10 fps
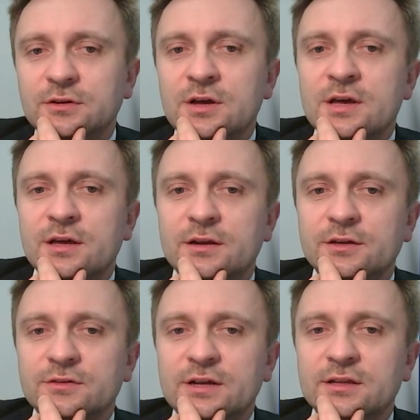do
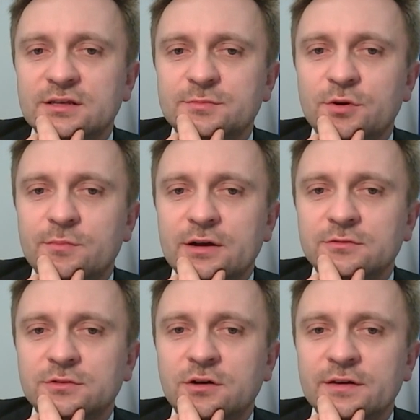Regionalnej Izby
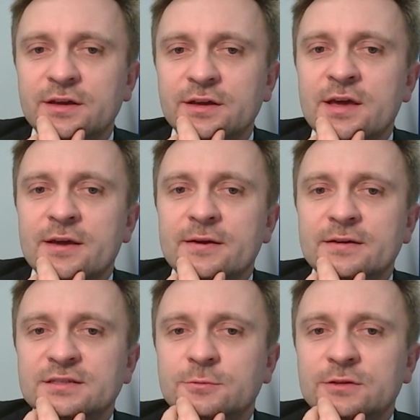Obrachunkowej
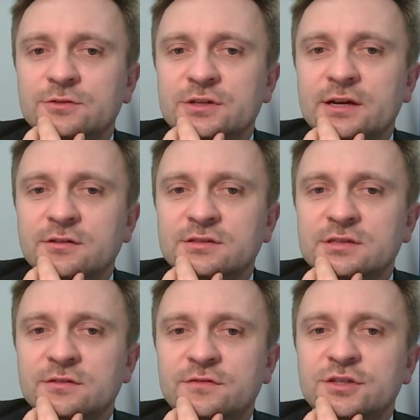skład
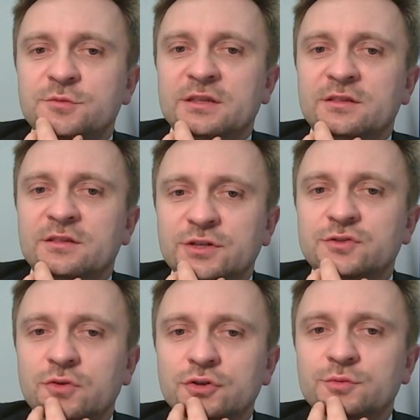orzekający w liczbie
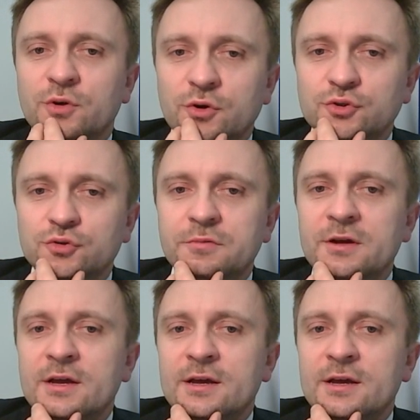28 osób